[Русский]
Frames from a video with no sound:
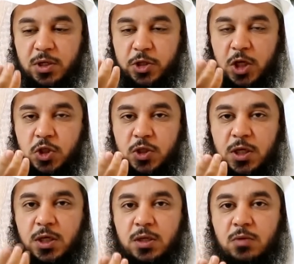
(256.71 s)

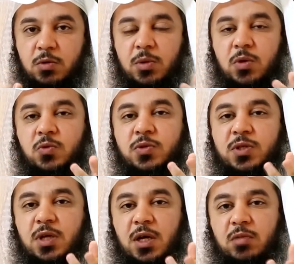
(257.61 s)
Колдовству и тому,
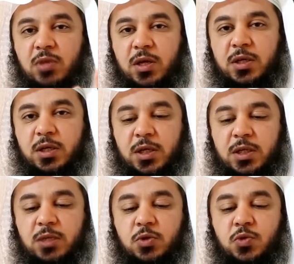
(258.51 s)
что неспосланы
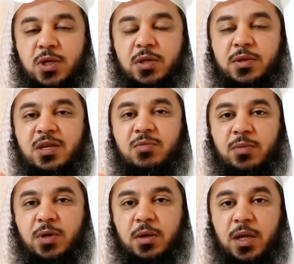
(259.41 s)
двум ангелам. То
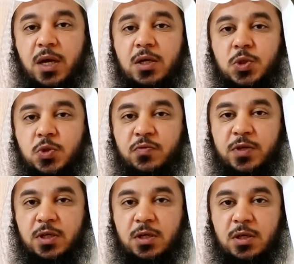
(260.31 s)
есть они включали эти
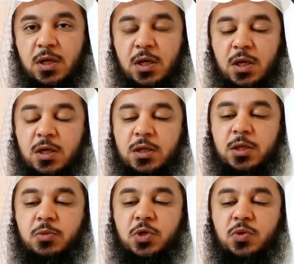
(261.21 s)
две вещи друг в
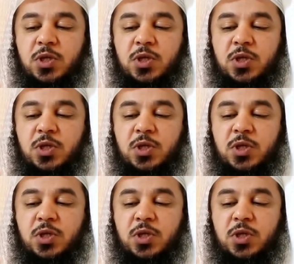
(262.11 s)
друга.